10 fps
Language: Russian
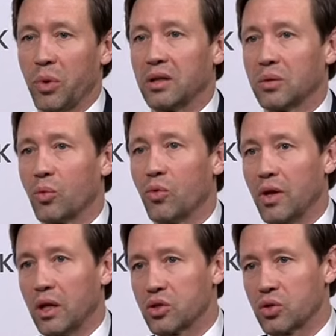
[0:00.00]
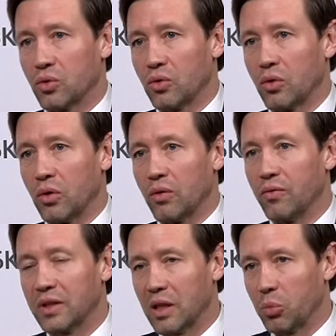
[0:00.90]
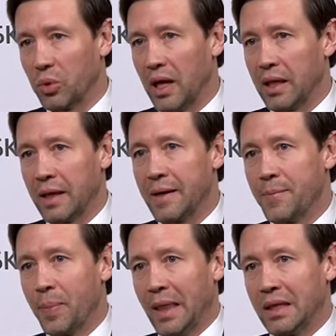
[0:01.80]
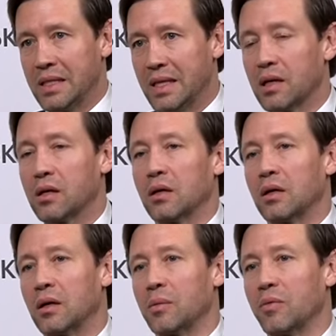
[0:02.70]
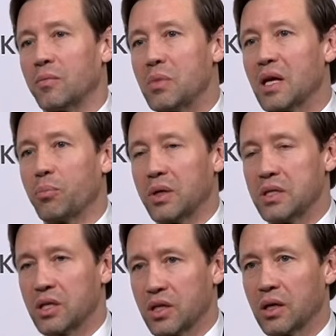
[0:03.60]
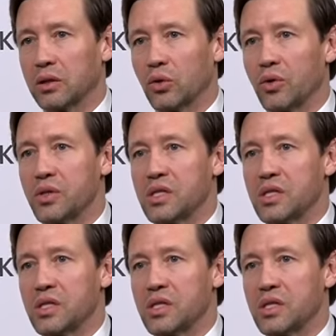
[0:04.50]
Поэтому уверен, что в этом плане тех э, мер поддержки, которые